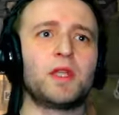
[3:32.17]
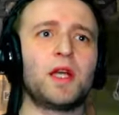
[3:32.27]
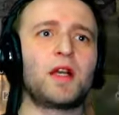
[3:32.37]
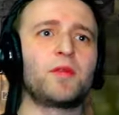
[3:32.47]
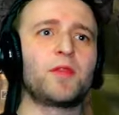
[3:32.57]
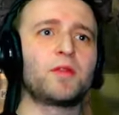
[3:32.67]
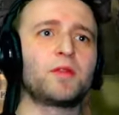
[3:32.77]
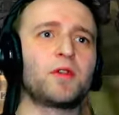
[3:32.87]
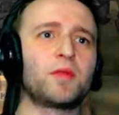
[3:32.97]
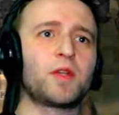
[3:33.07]
Lara miał,
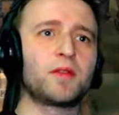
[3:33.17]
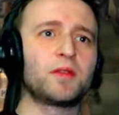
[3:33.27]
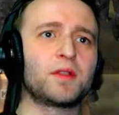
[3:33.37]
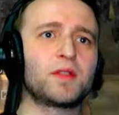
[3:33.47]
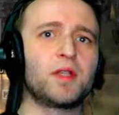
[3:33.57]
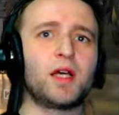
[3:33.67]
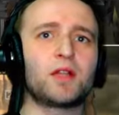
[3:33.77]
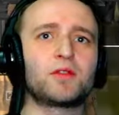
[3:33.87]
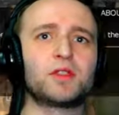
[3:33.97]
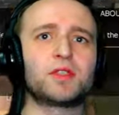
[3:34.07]
dobra. Znaczy
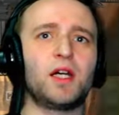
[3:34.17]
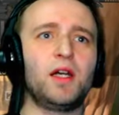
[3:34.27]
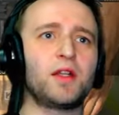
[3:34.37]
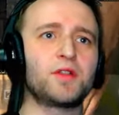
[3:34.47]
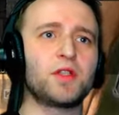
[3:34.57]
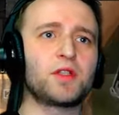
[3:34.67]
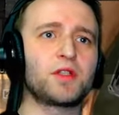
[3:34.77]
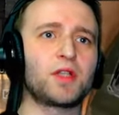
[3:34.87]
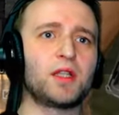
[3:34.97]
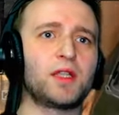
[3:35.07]
Lar to jest
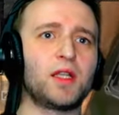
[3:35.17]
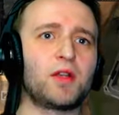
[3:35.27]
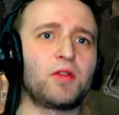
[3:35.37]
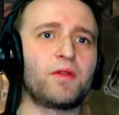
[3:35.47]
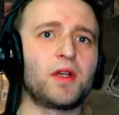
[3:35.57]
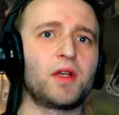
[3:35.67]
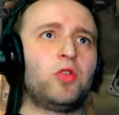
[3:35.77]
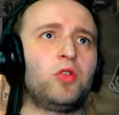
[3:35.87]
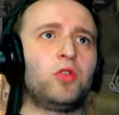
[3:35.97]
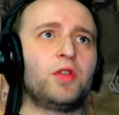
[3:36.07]
AR-10, ale na larowe.
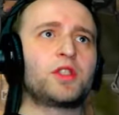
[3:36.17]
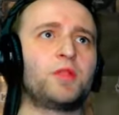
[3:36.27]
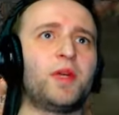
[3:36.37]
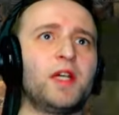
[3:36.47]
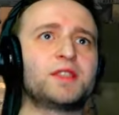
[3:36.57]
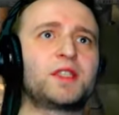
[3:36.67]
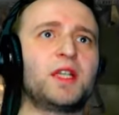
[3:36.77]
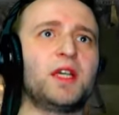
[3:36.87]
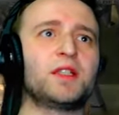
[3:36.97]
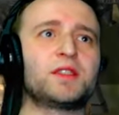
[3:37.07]
Uuu, jeszcze PSG
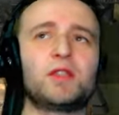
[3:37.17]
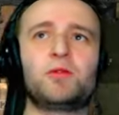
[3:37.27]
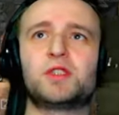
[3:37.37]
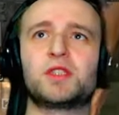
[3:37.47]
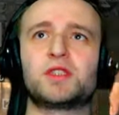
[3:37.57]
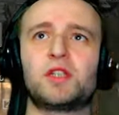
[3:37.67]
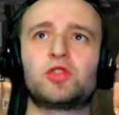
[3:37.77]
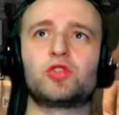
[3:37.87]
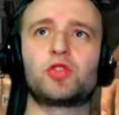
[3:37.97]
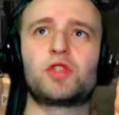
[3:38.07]
jest na Winchestery,
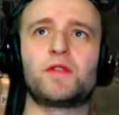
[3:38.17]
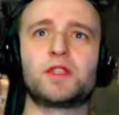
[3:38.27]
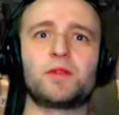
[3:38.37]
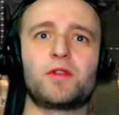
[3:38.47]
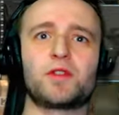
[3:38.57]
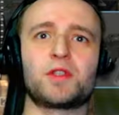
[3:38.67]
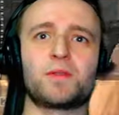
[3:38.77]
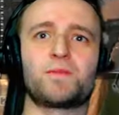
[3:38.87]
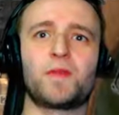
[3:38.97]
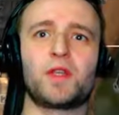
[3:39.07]
to to ci wezmę
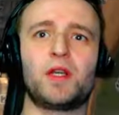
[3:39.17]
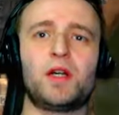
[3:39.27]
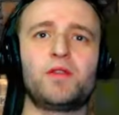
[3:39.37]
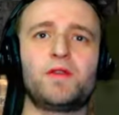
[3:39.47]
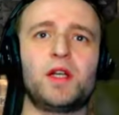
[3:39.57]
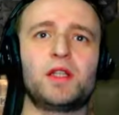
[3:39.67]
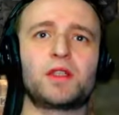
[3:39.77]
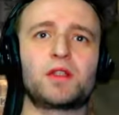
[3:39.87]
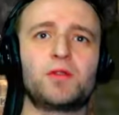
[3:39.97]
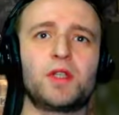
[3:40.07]
właśnie. A wywalę
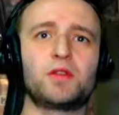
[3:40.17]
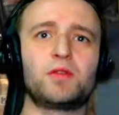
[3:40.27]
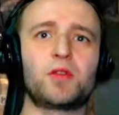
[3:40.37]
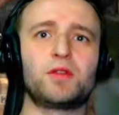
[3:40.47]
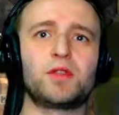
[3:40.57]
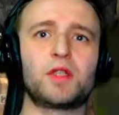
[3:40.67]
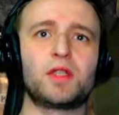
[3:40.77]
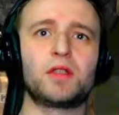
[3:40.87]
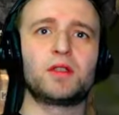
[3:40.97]
taką jedną broń na...